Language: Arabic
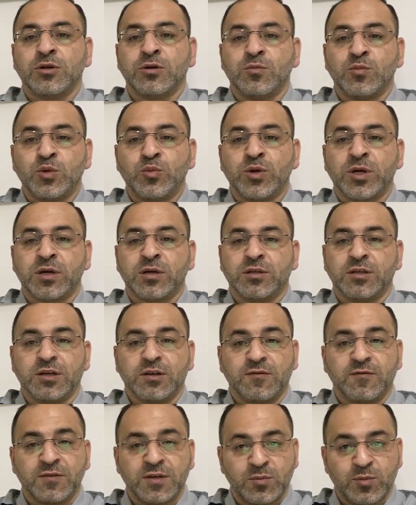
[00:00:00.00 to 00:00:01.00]

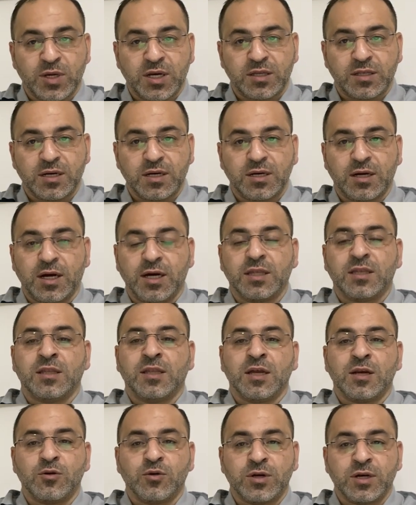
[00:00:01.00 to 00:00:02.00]
الممرضين في بلدك
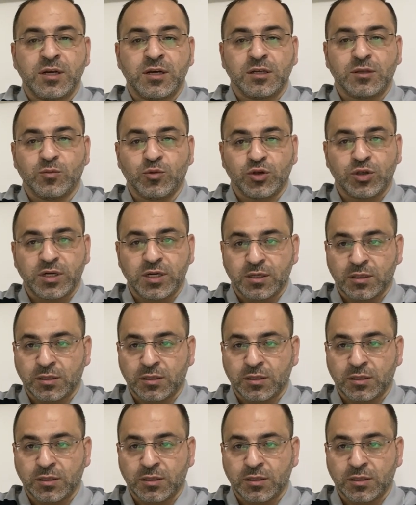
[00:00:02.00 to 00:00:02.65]
حتى لو كانت منتهية